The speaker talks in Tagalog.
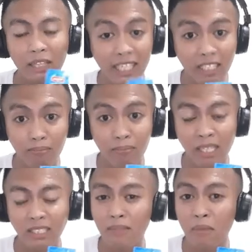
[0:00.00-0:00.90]

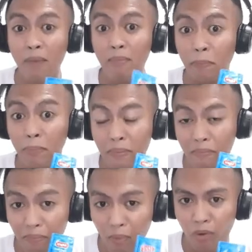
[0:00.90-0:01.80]
treatment sa mga may
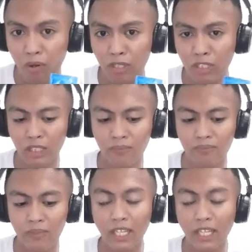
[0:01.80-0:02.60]
pimples.